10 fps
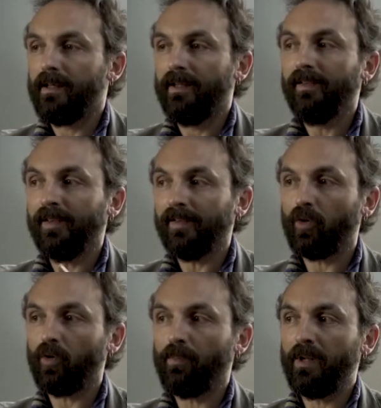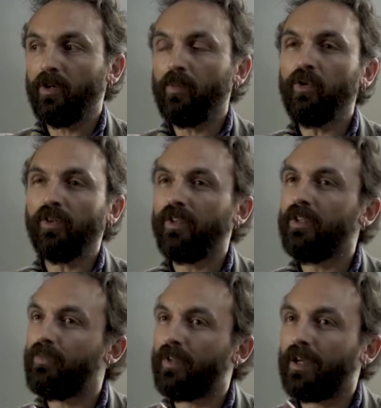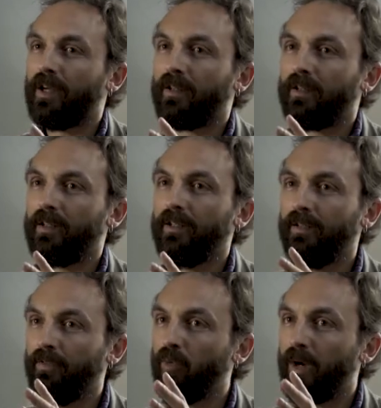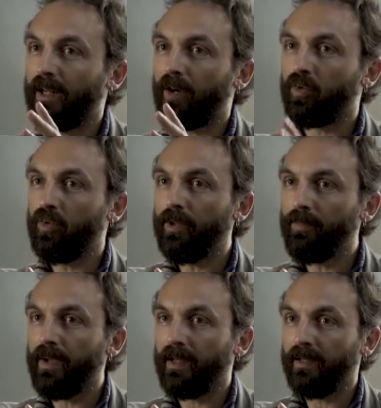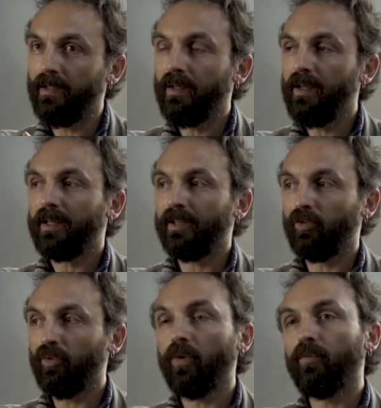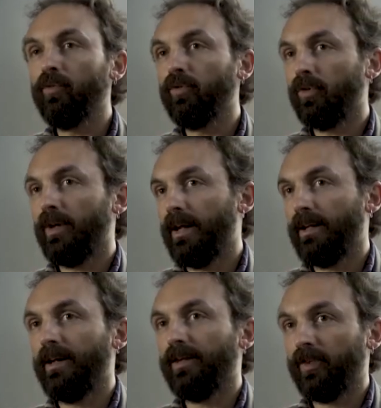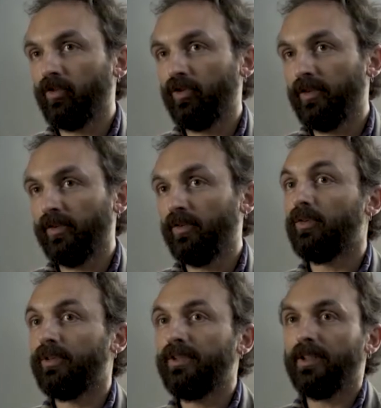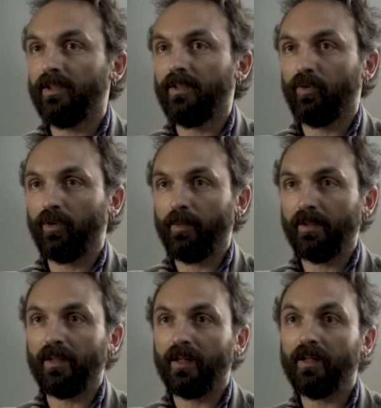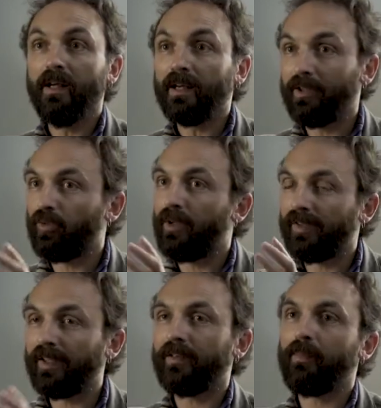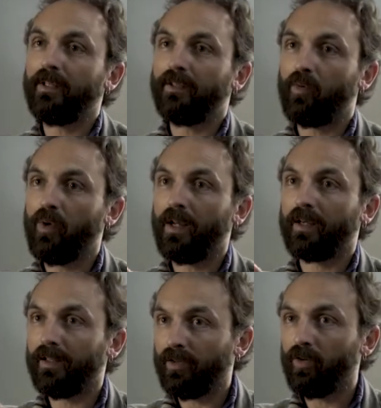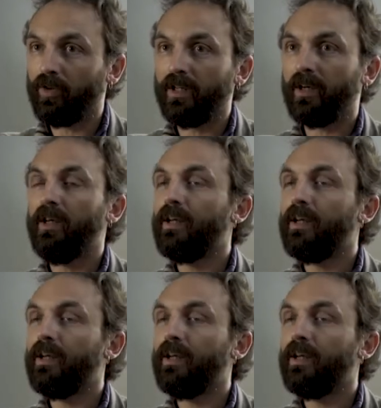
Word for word: insistere con i beni comuni significa individuare alcuni beni che sono funzionali all'esercizio di diritti fondamentali, che sono esattamente quella categoria